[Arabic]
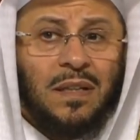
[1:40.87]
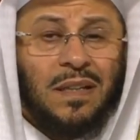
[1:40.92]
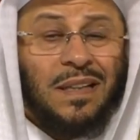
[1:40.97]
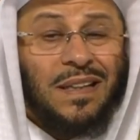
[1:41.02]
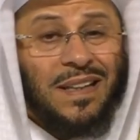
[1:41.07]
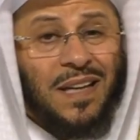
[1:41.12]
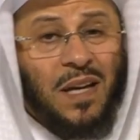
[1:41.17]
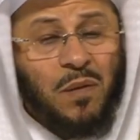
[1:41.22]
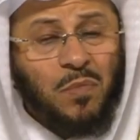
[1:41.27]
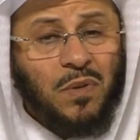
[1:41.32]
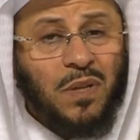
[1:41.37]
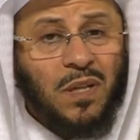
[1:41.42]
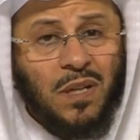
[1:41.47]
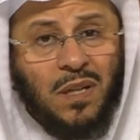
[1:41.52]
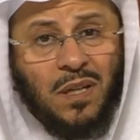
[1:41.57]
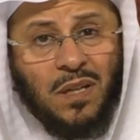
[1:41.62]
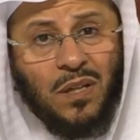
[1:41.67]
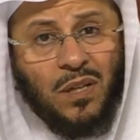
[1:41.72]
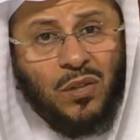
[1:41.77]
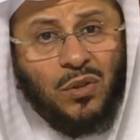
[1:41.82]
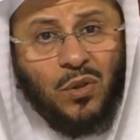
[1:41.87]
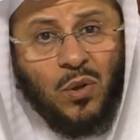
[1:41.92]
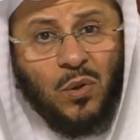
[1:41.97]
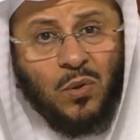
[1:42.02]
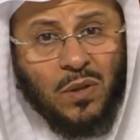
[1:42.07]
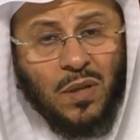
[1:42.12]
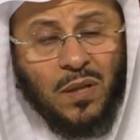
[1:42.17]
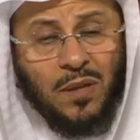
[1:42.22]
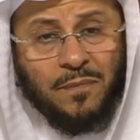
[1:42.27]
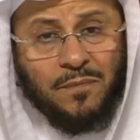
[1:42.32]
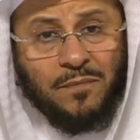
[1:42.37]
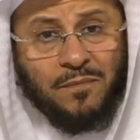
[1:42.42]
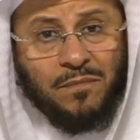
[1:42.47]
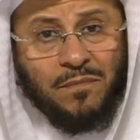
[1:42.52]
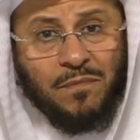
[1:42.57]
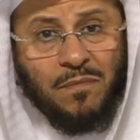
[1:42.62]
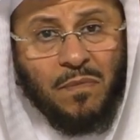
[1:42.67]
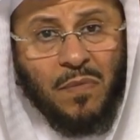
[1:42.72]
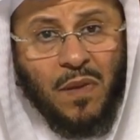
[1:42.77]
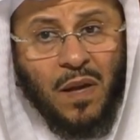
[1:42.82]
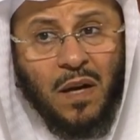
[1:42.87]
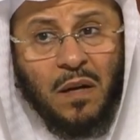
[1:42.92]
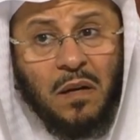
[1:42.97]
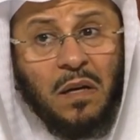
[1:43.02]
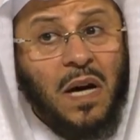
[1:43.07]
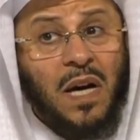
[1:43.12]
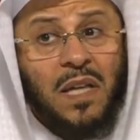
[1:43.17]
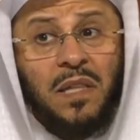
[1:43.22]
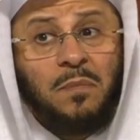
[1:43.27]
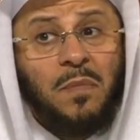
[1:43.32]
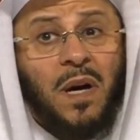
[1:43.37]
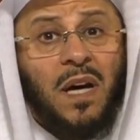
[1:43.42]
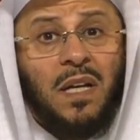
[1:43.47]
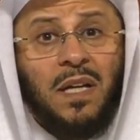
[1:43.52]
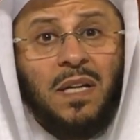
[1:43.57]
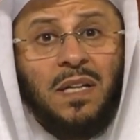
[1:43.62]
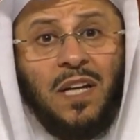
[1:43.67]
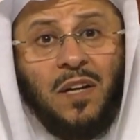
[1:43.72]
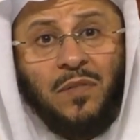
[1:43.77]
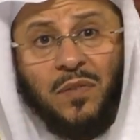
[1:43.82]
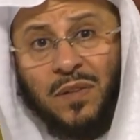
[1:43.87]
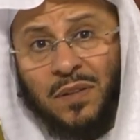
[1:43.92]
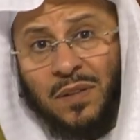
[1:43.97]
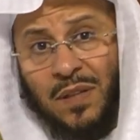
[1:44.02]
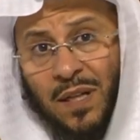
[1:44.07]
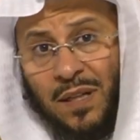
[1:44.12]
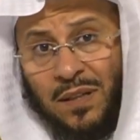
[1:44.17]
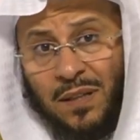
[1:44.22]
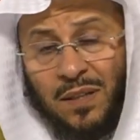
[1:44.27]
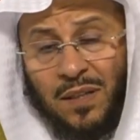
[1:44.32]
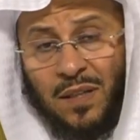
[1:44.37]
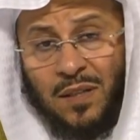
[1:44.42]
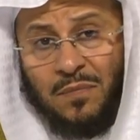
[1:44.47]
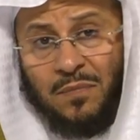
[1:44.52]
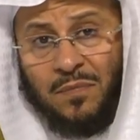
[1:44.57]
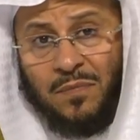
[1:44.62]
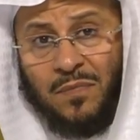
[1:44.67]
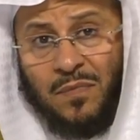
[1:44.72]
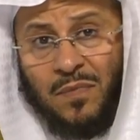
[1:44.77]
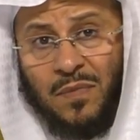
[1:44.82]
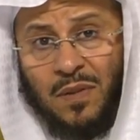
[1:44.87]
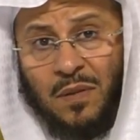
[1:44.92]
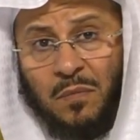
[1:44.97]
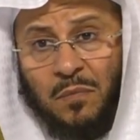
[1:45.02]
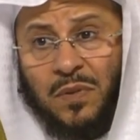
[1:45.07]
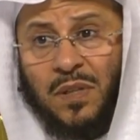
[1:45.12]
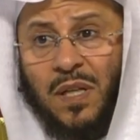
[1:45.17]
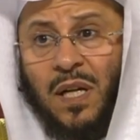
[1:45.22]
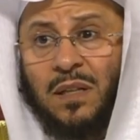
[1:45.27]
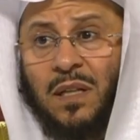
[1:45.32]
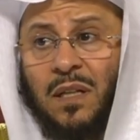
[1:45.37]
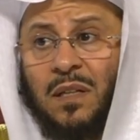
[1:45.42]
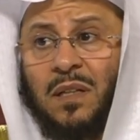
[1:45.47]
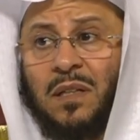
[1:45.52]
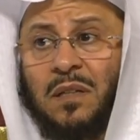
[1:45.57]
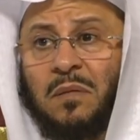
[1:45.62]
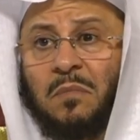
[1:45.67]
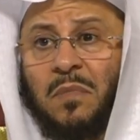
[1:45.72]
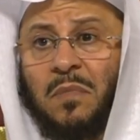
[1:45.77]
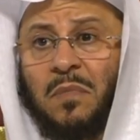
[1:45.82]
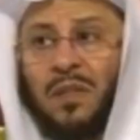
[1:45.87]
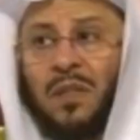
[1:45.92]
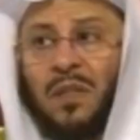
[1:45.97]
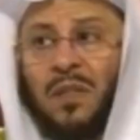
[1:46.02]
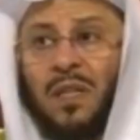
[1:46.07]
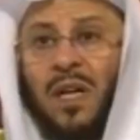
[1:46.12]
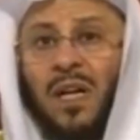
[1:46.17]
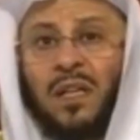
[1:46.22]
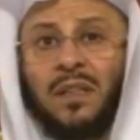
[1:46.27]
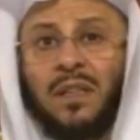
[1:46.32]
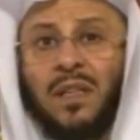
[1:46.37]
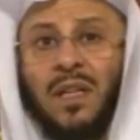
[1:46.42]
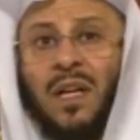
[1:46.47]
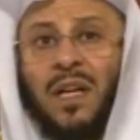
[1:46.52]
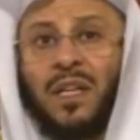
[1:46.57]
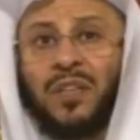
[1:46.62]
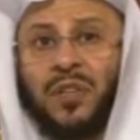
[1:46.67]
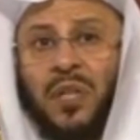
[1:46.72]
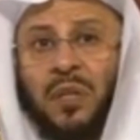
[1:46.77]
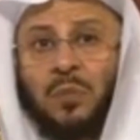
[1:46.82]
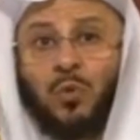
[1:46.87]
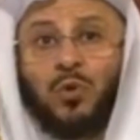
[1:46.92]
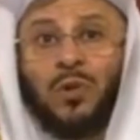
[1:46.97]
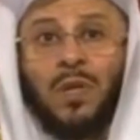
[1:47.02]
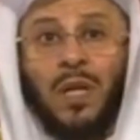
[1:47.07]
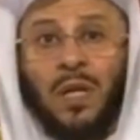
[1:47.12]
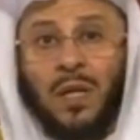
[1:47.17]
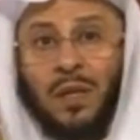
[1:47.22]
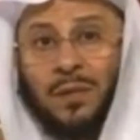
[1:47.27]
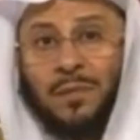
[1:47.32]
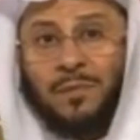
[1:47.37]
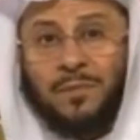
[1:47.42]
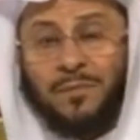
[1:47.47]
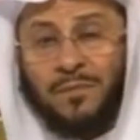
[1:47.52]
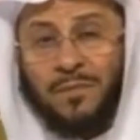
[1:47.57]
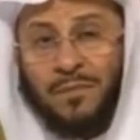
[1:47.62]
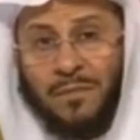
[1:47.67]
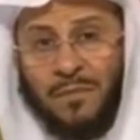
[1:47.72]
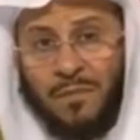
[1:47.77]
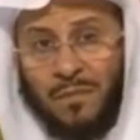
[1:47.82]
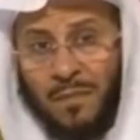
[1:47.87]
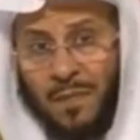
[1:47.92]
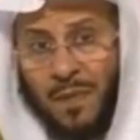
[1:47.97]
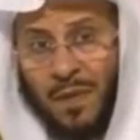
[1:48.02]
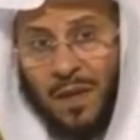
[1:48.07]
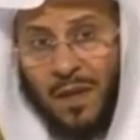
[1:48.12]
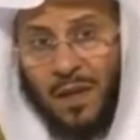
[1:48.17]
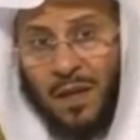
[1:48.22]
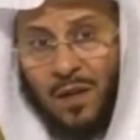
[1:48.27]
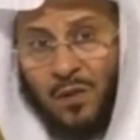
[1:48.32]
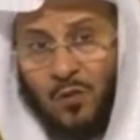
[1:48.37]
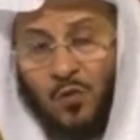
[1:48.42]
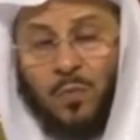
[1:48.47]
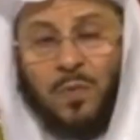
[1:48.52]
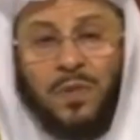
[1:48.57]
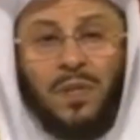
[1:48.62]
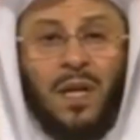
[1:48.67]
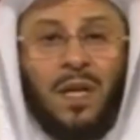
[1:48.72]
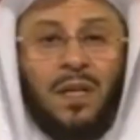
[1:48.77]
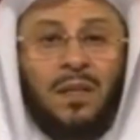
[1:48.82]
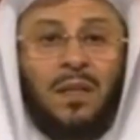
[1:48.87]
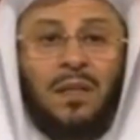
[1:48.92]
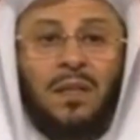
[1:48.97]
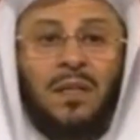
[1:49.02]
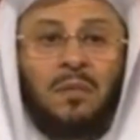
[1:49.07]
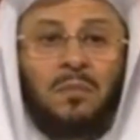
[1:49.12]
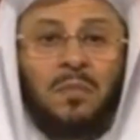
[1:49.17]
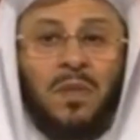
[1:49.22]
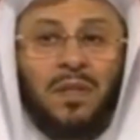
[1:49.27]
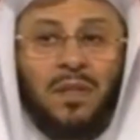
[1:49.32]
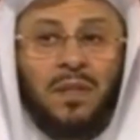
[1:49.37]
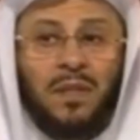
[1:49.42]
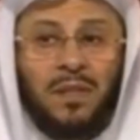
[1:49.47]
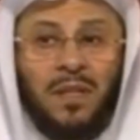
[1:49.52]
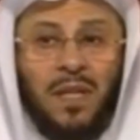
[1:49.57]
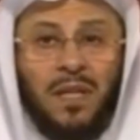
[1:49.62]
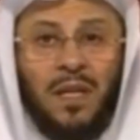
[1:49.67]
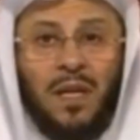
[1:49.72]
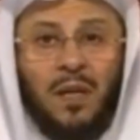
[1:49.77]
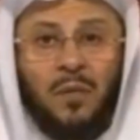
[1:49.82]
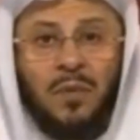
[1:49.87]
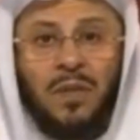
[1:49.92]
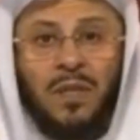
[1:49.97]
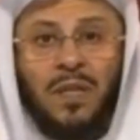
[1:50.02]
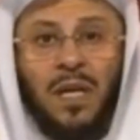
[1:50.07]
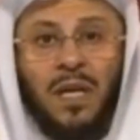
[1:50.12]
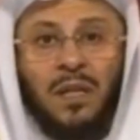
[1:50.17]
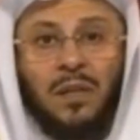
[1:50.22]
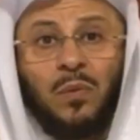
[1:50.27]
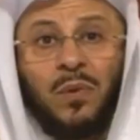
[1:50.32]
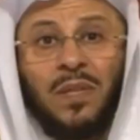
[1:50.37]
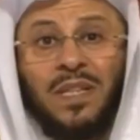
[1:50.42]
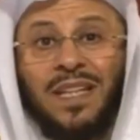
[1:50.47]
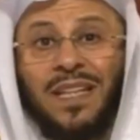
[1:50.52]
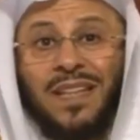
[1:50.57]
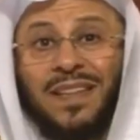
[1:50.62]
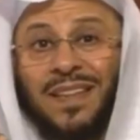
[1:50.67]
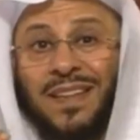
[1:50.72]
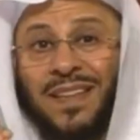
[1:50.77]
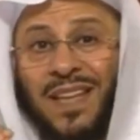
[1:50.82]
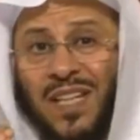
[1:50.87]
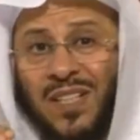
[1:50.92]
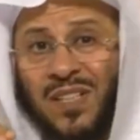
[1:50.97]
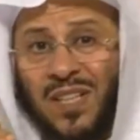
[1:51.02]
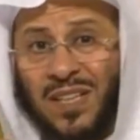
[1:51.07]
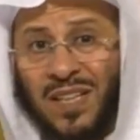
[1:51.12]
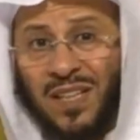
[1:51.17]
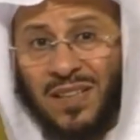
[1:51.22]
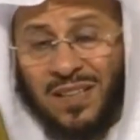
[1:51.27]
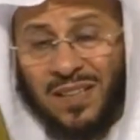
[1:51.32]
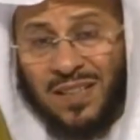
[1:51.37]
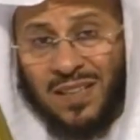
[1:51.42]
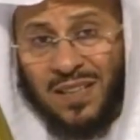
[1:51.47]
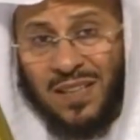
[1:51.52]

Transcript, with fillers: قبل الدورة هذه محل خلاف عند أهل العلم من أهل العلم من لا يراها شيء مطلقا ومن أهل العلم من يذهب إلى أنه إذا اتصلت